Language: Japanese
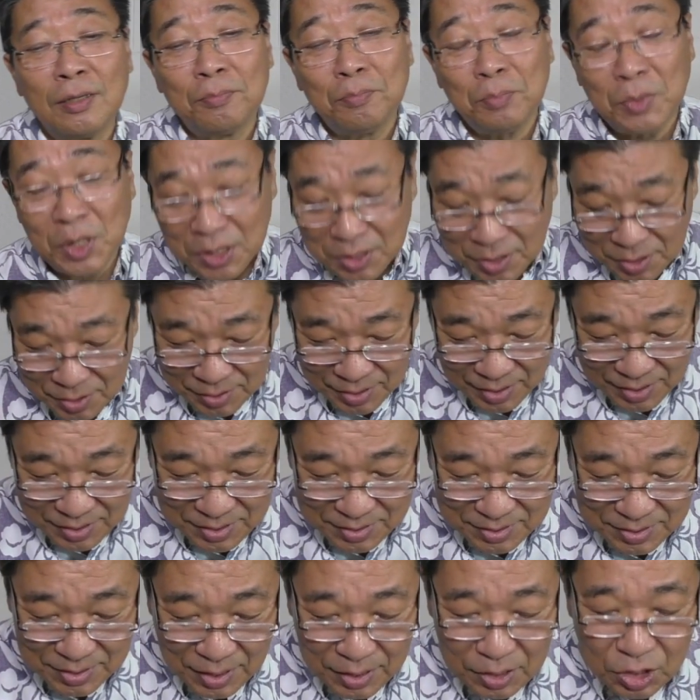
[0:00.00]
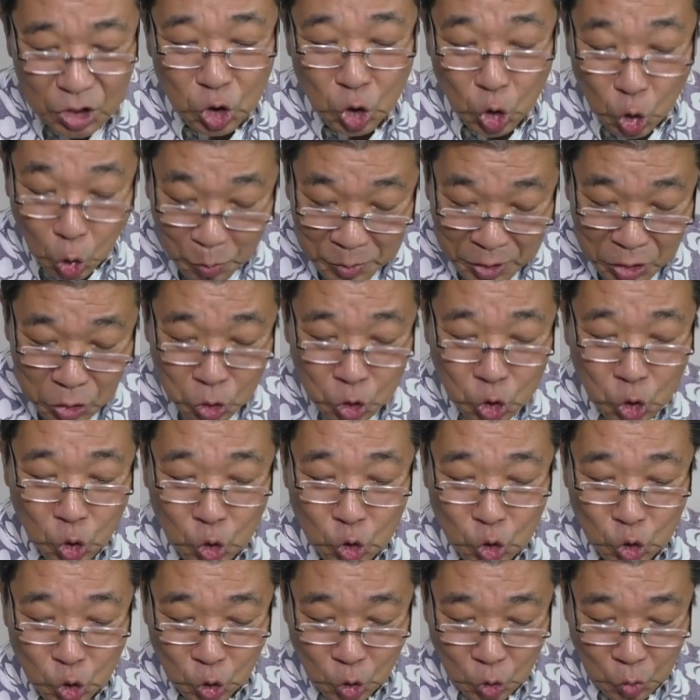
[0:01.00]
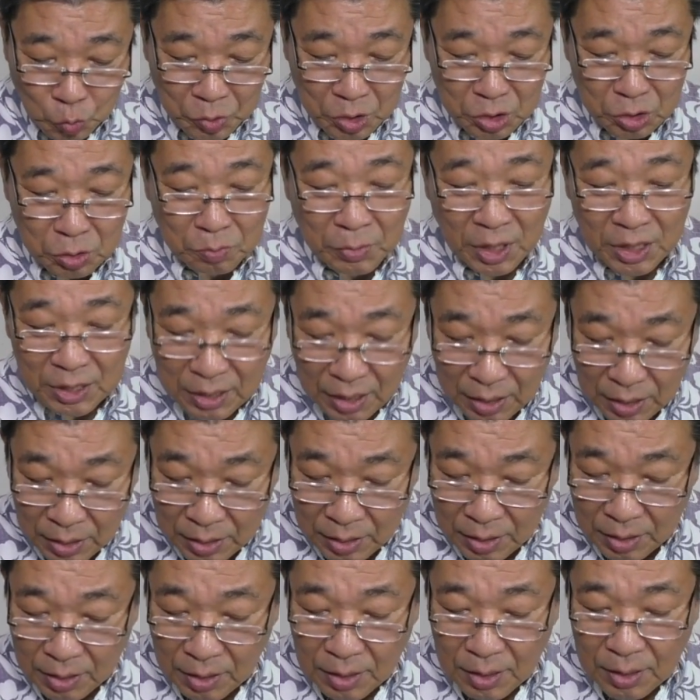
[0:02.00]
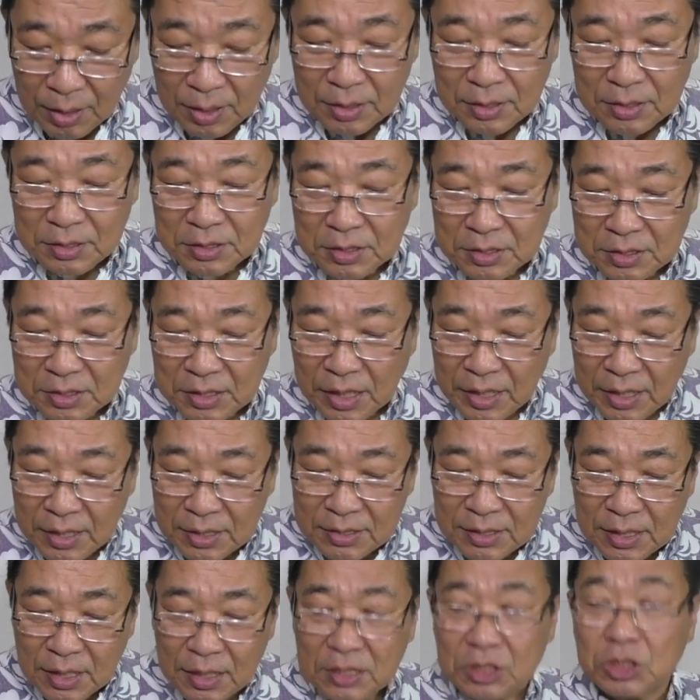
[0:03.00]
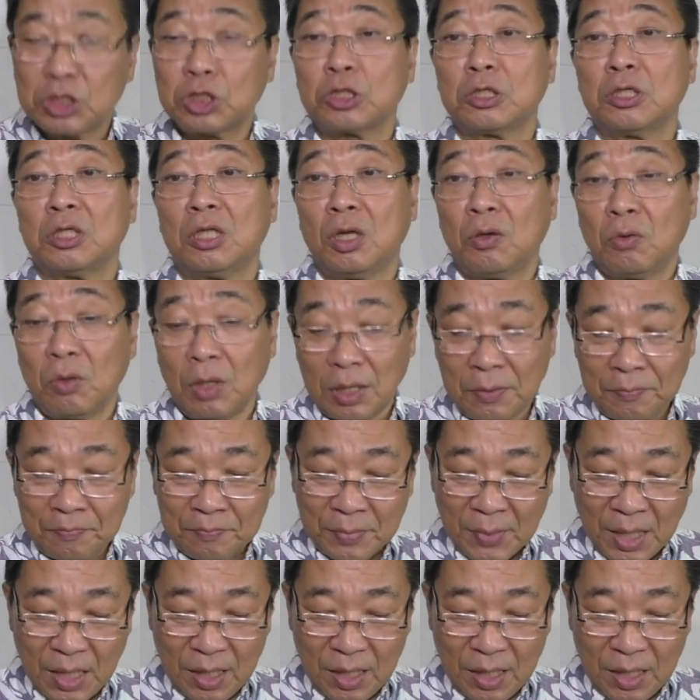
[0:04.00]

水です清めの象徴の水また生産式では